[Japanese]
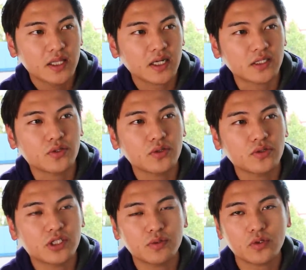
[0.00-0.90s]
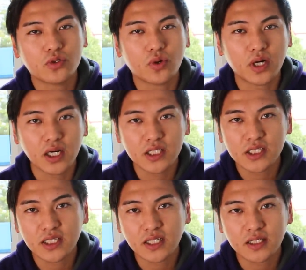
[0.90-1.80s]
なんかそういう自分の直感に
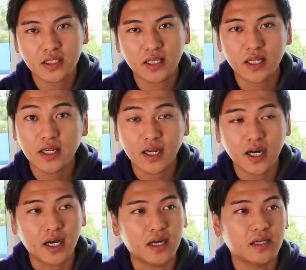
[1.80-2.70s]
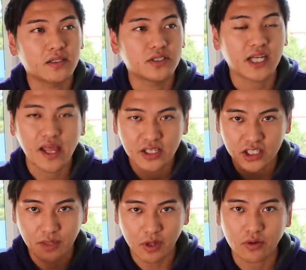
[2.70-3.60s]
従って何か
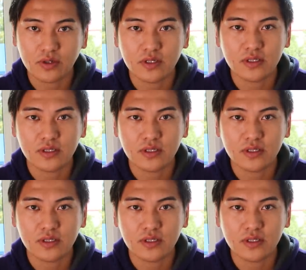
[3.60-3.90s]
チャレンジしてみる。